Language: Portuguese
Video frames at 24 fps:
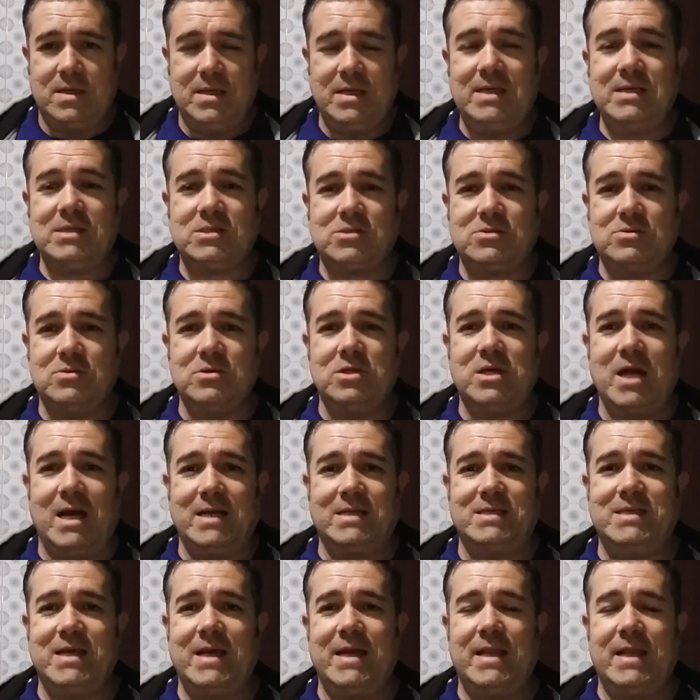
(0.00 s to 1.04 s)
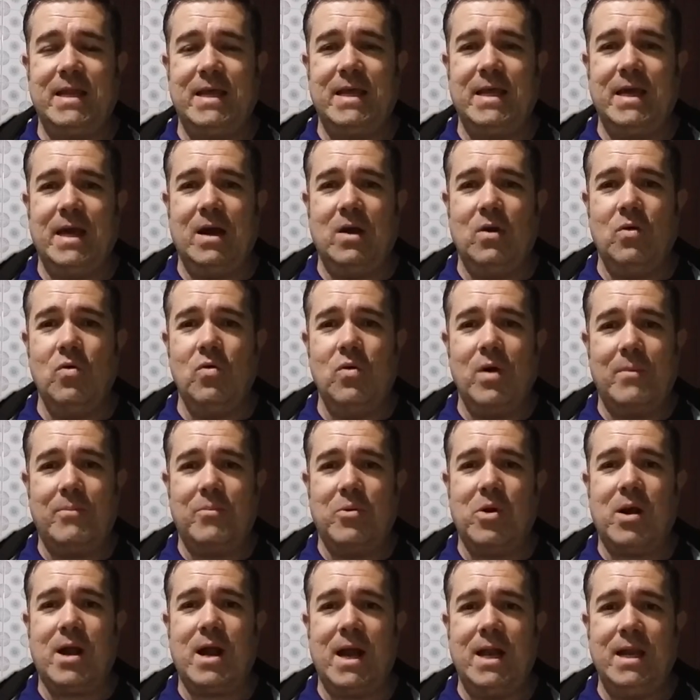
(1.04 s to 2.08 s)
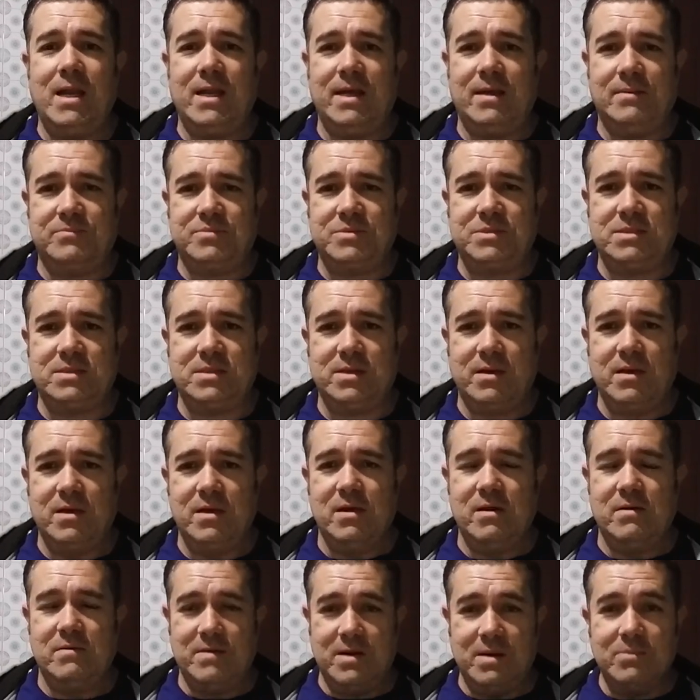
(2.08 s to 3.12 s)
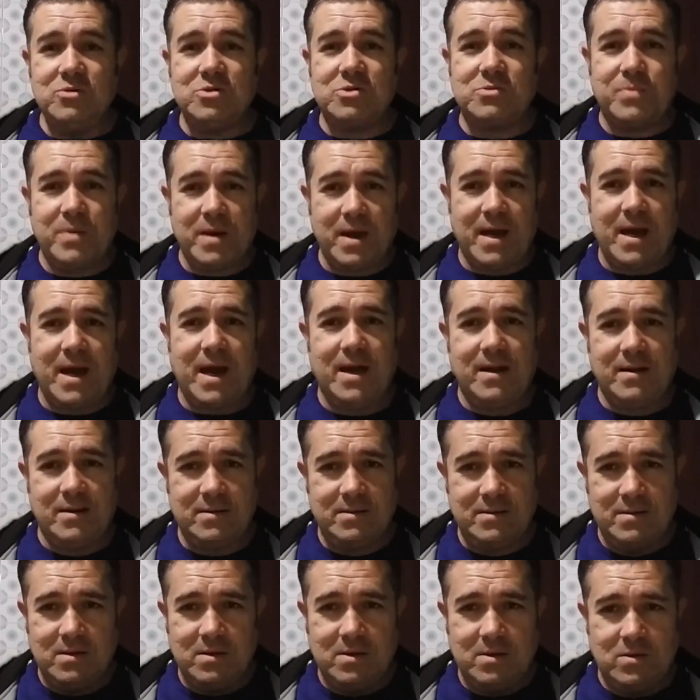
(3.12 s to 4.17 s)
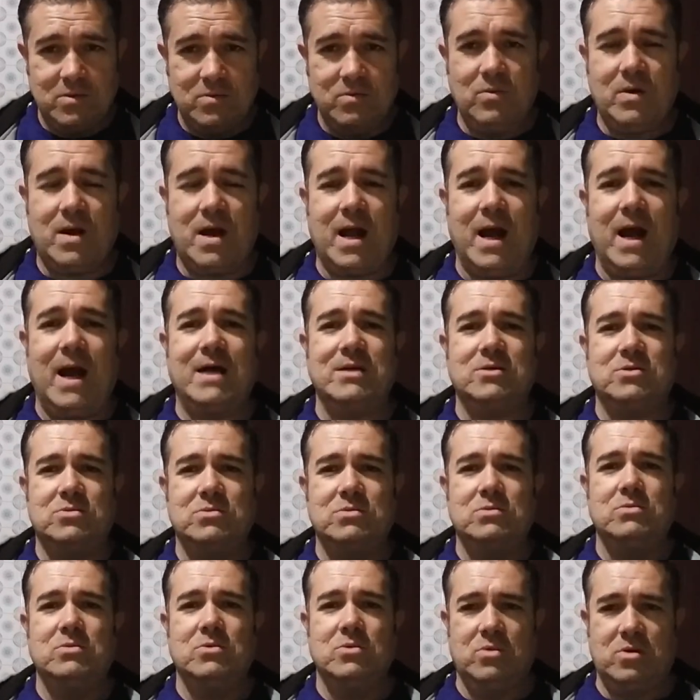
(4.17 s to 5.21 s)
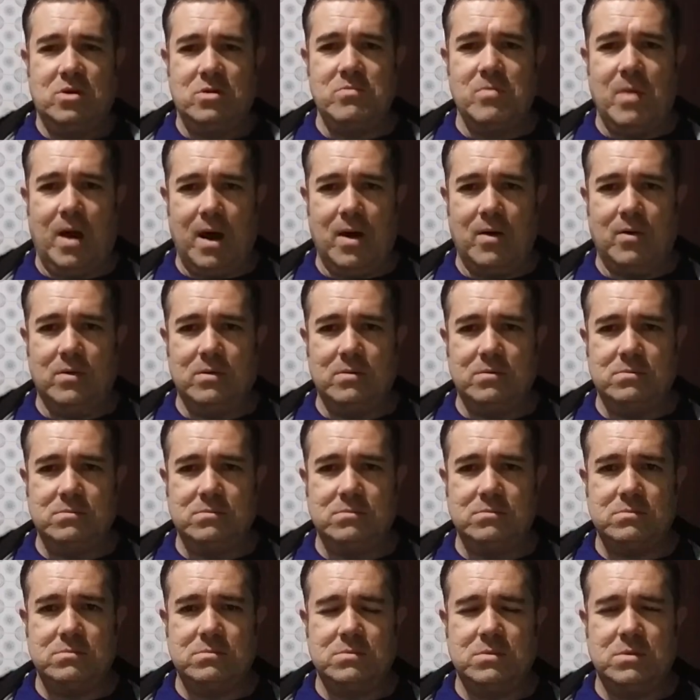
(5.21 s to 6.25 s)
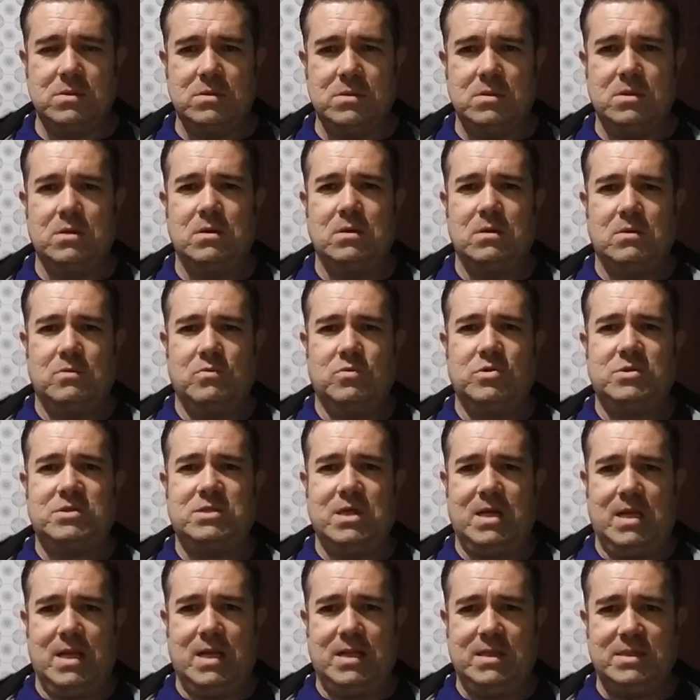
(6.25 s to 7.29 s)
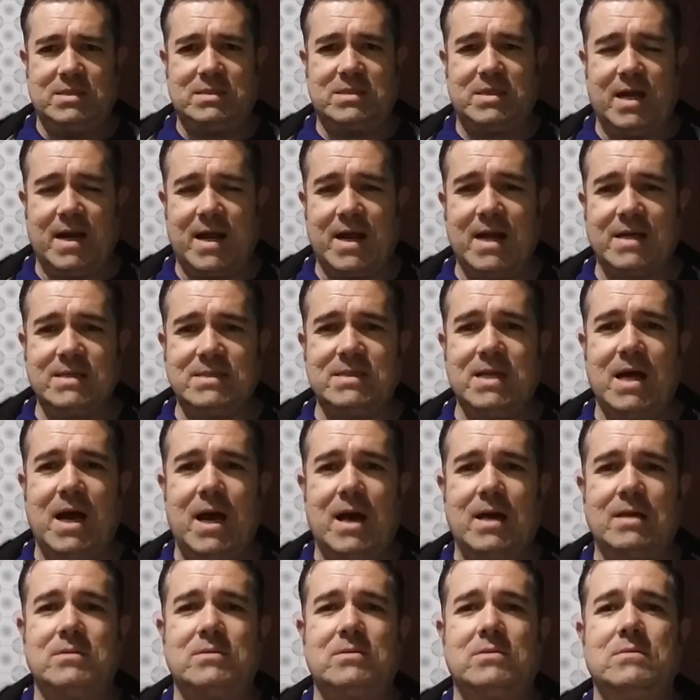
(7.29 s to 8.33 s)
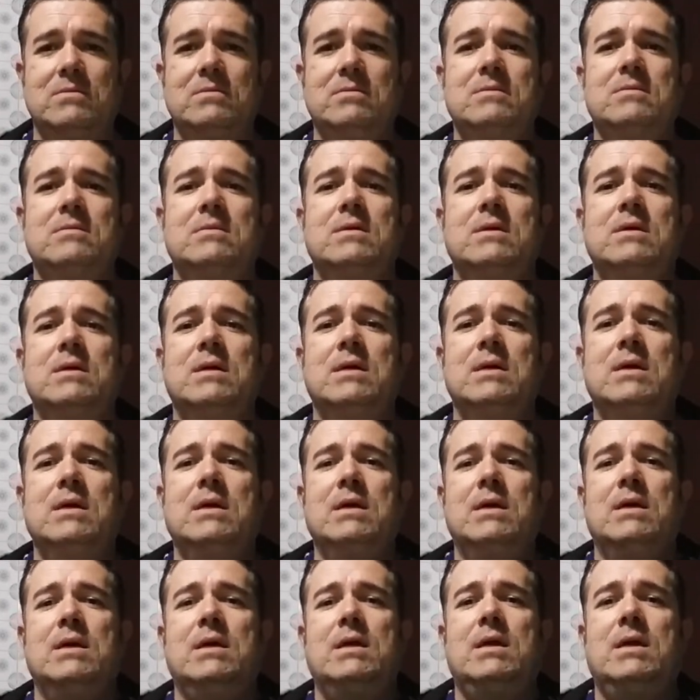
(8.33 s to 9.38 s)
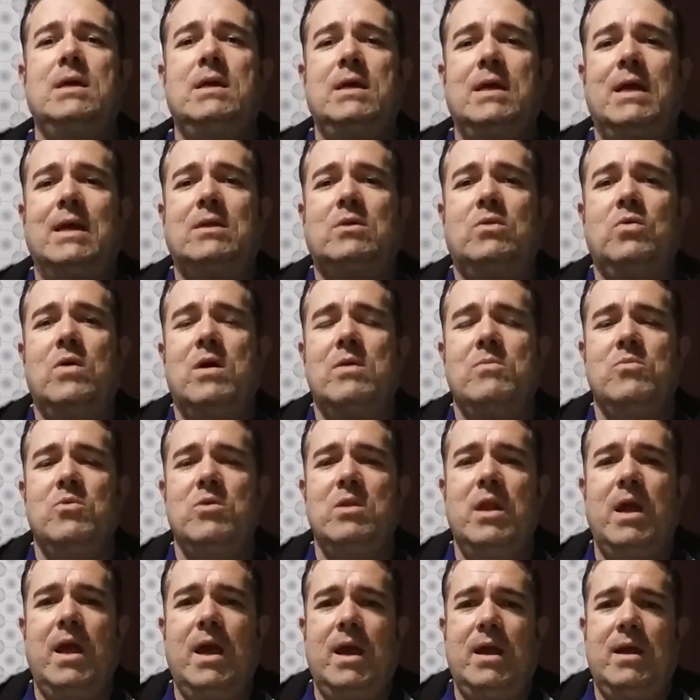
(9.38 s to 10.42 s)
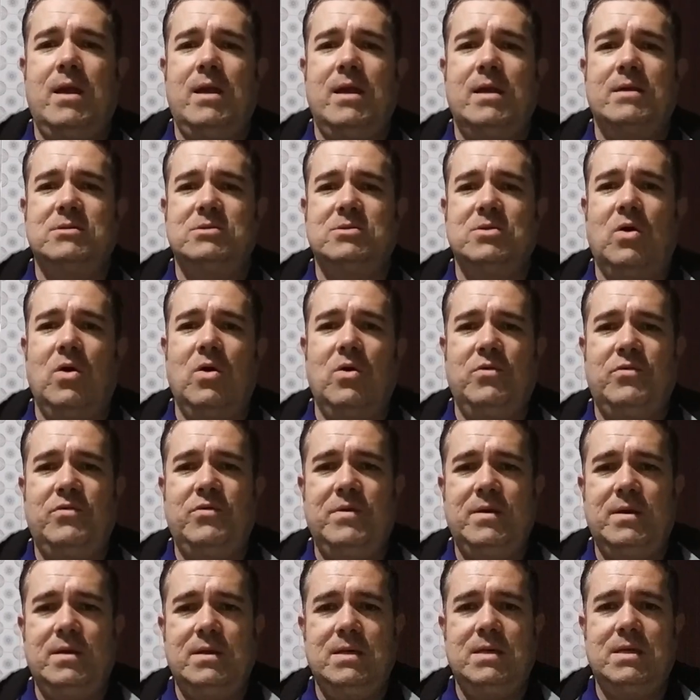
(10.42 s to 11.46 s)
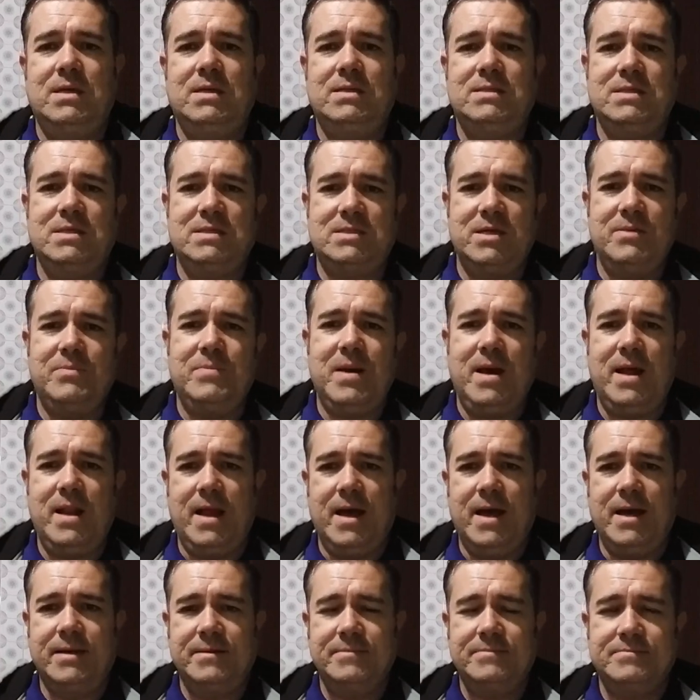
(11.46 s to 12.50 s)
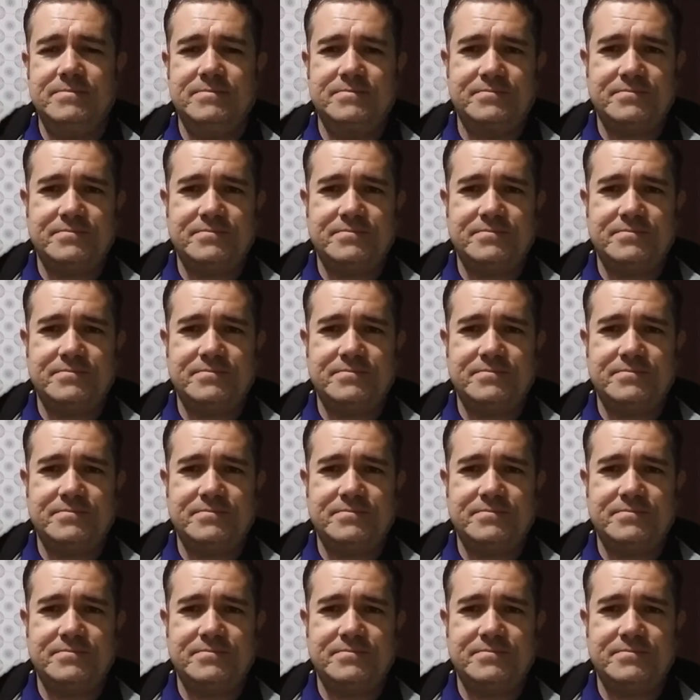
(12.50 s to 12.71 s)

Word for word: Isso já seria o apocalipse. Vamos pegar um caso normal. Você está casado e a tua mulher resolve se separar.